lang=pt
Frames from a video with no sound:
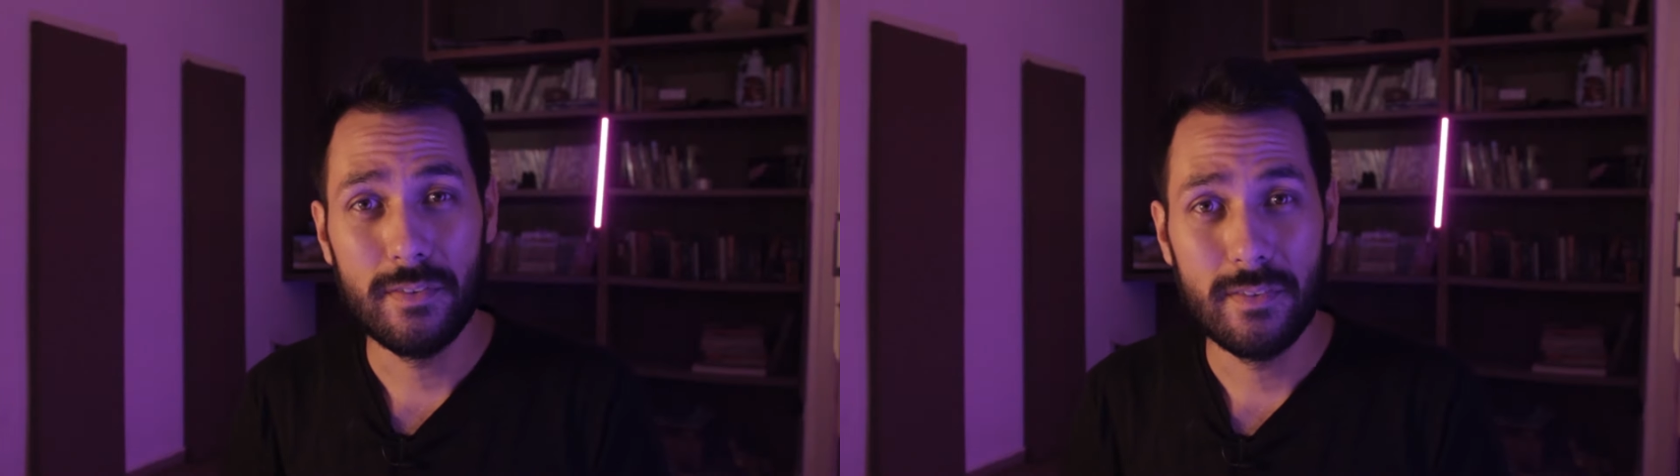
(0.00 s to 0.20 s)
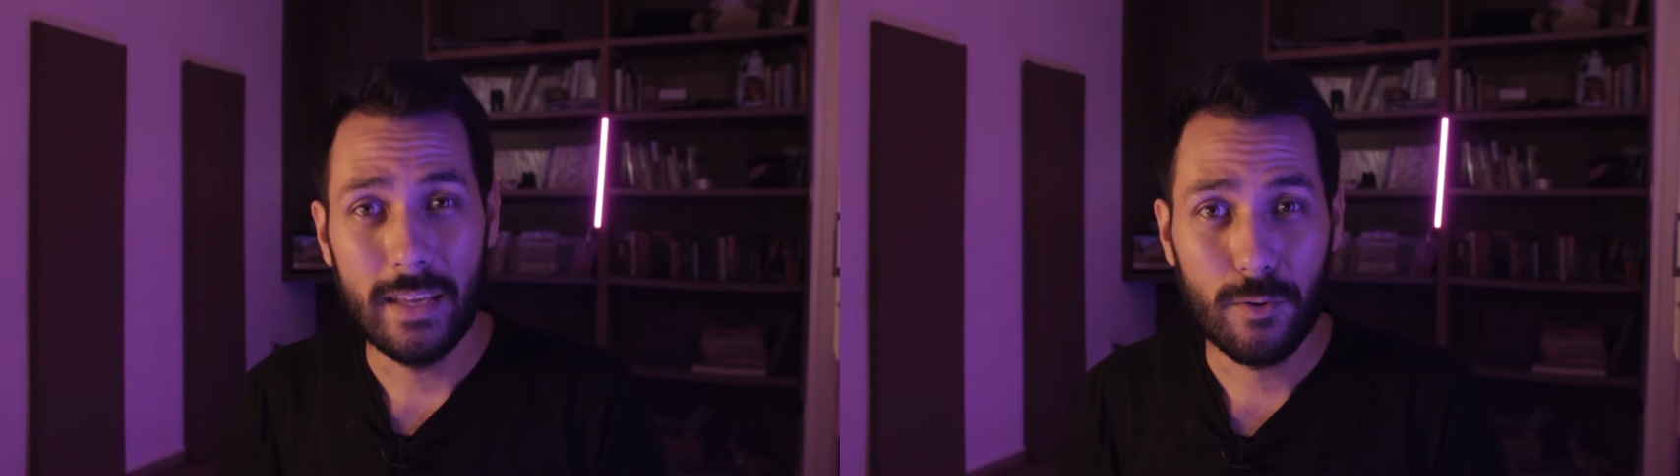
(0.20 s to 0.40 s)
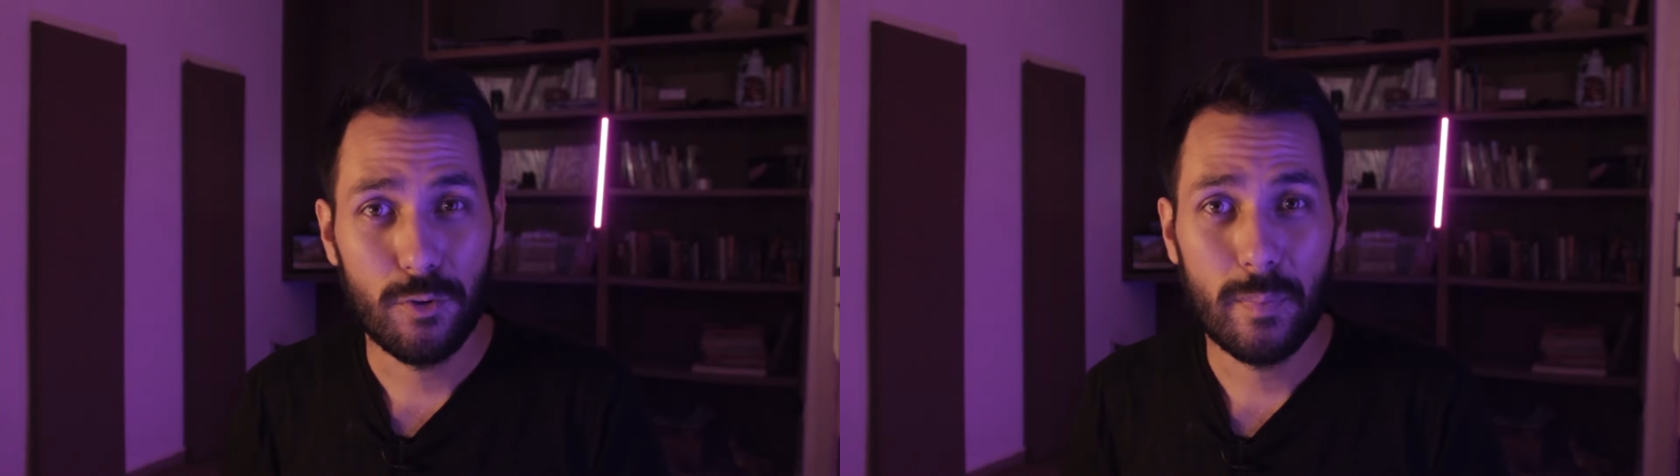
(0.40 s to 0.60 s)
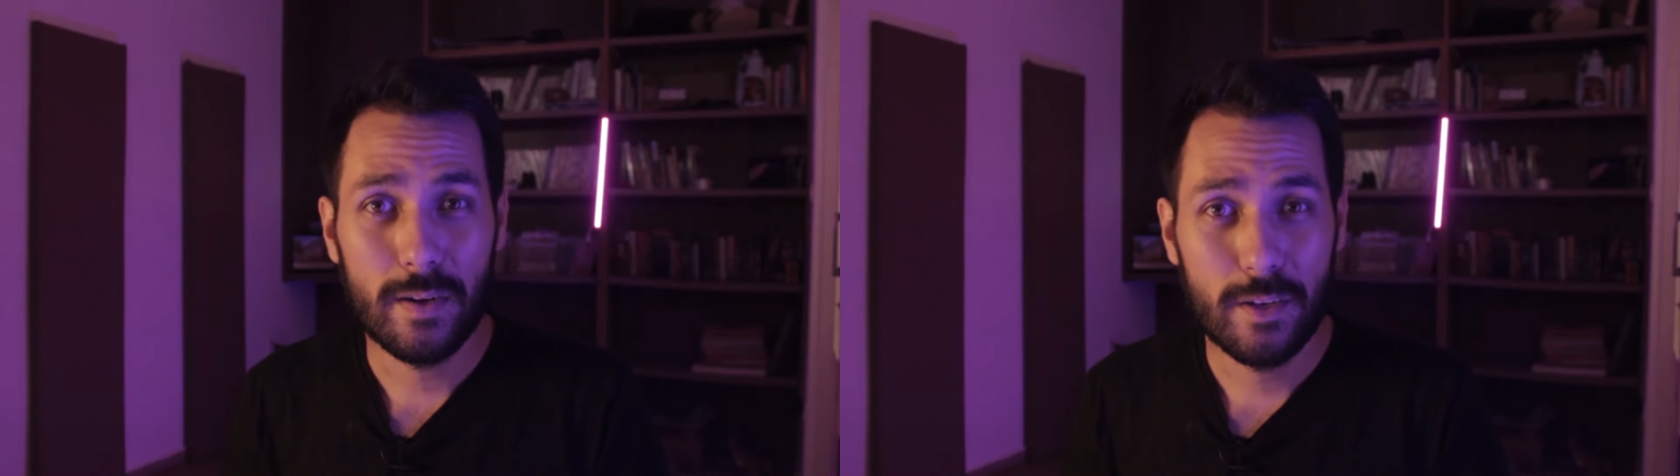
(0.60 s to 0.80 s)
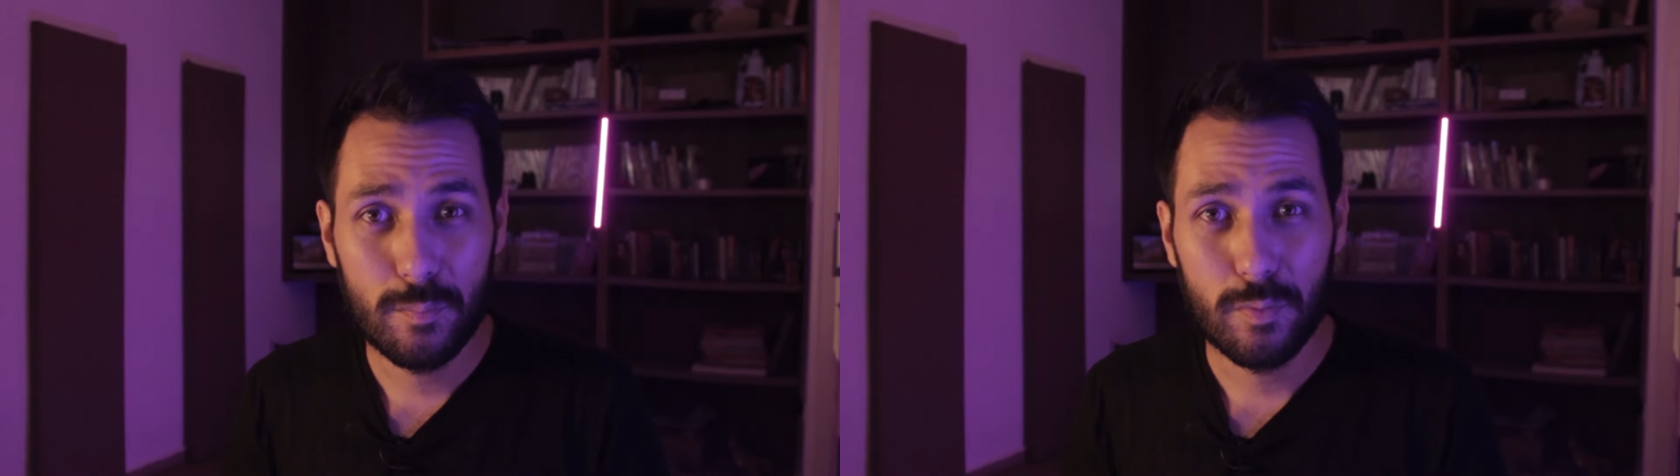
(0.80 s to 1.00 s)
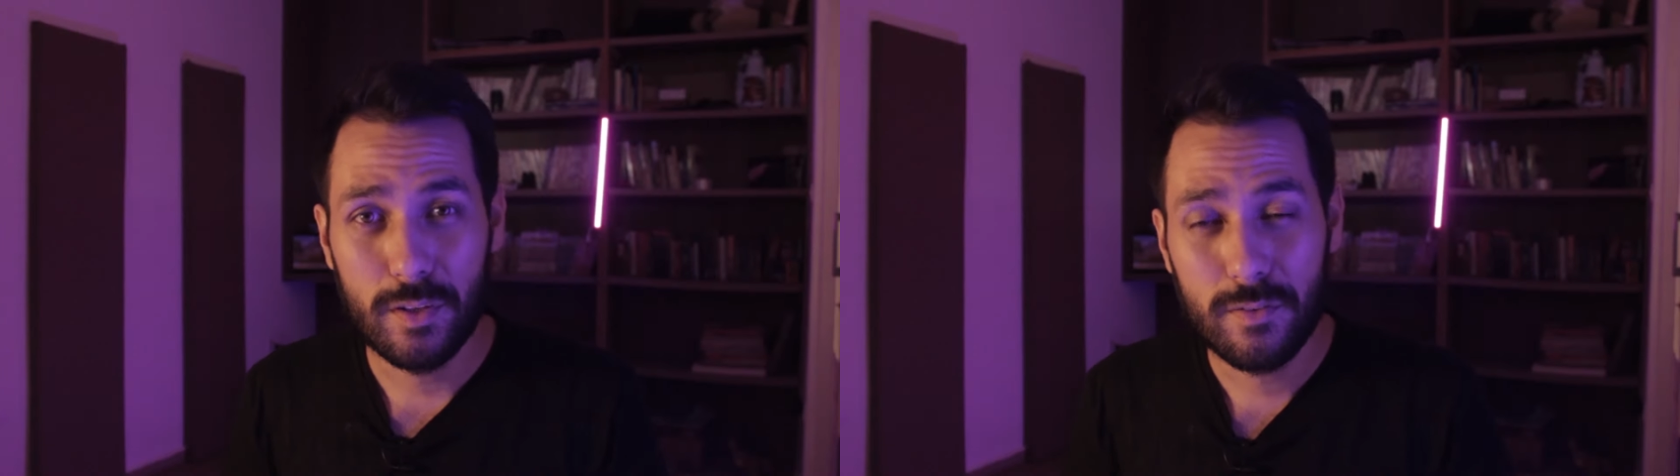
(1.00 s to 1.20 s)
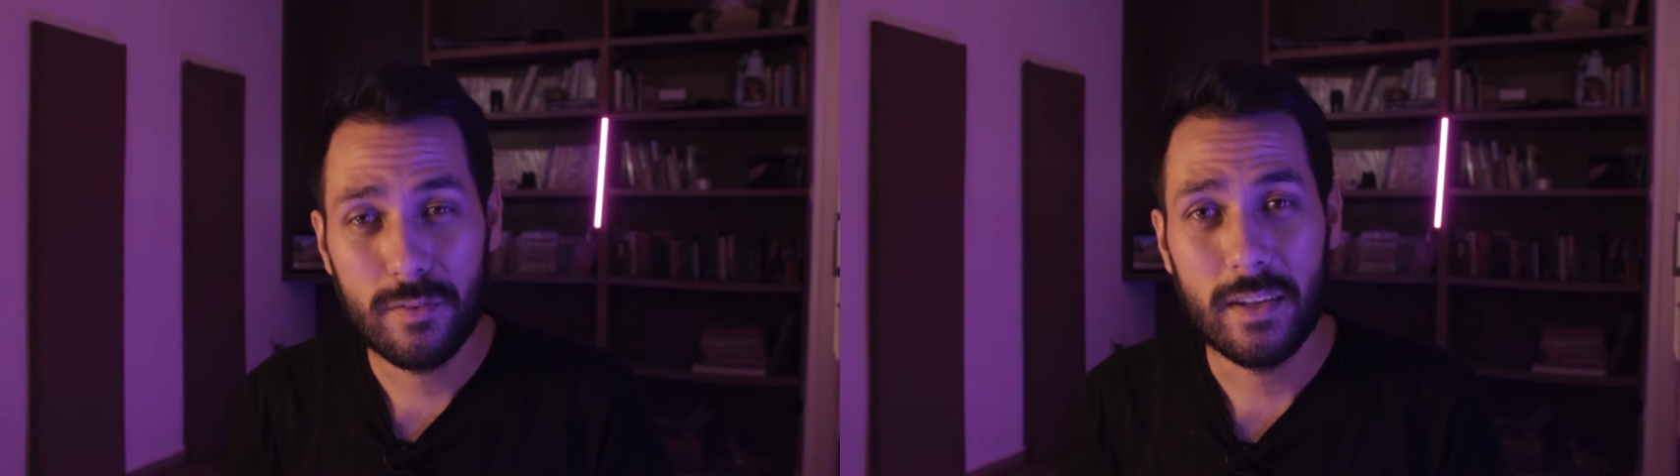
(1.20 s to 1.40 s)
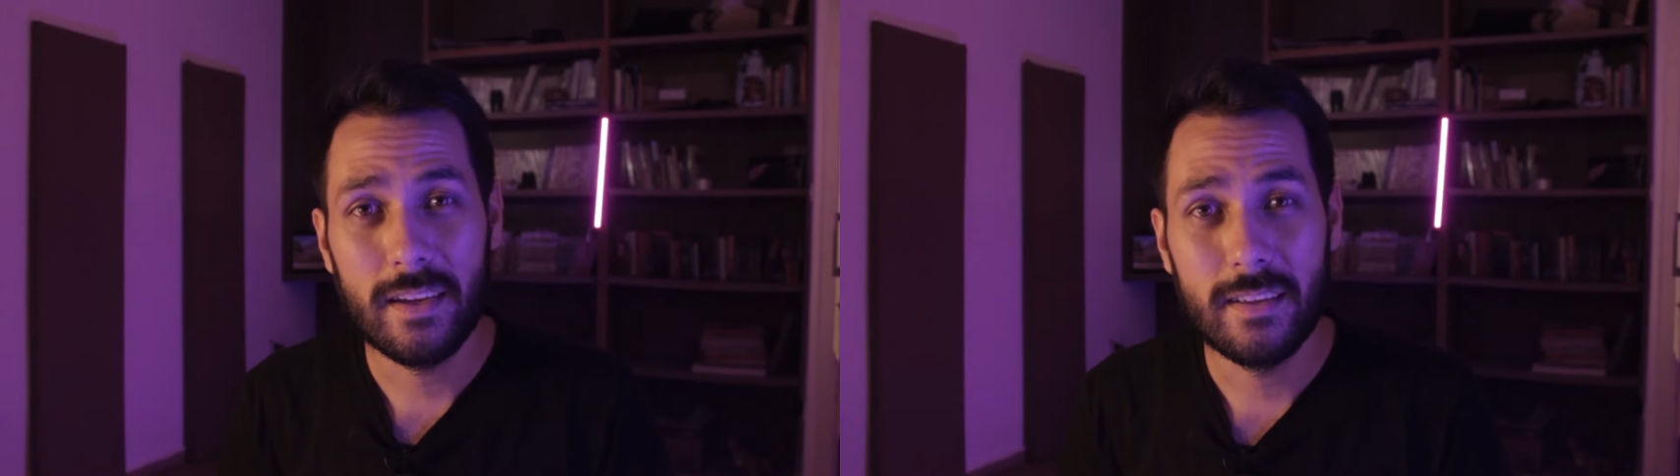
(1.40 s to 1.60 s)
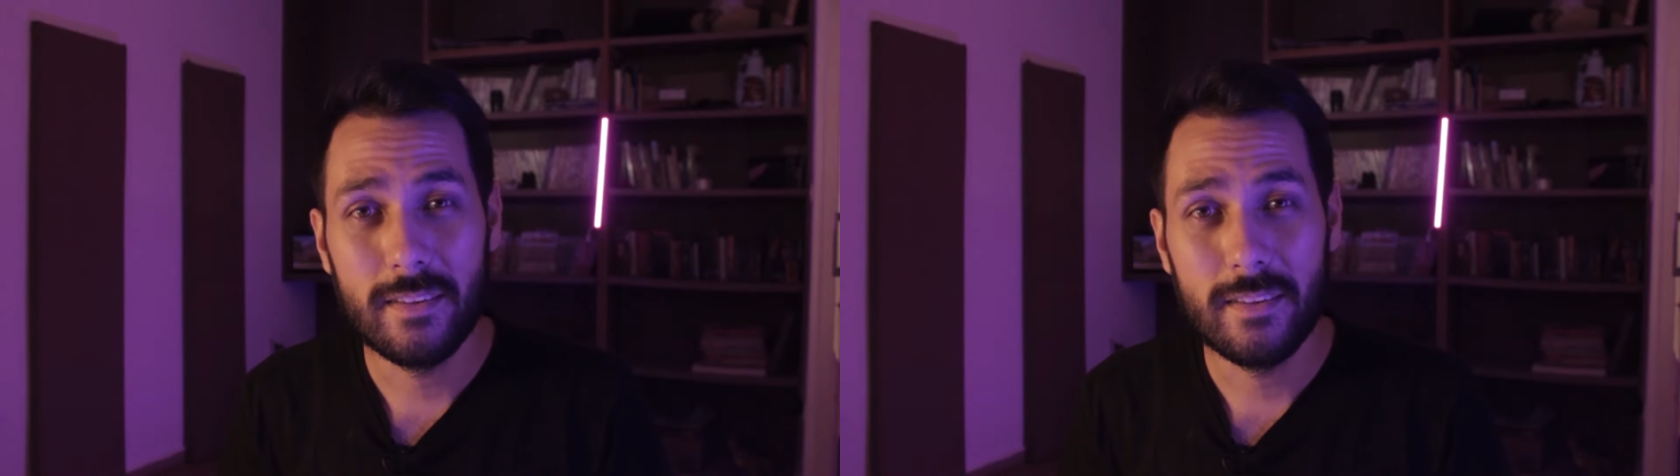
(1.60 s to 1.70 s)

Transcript: sério que eu estou pagando por isso, né?